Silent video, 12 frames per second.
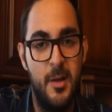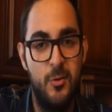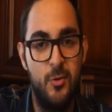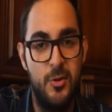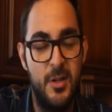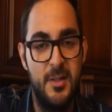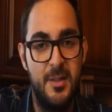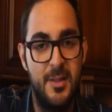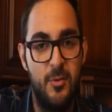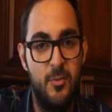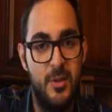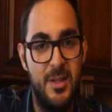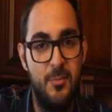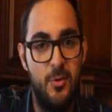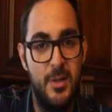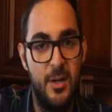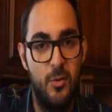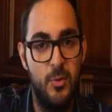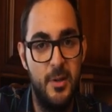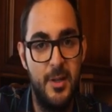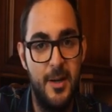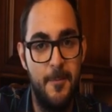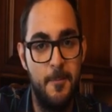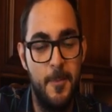riuscì a diventare un simbolo della
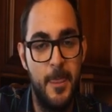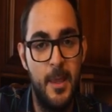comunità,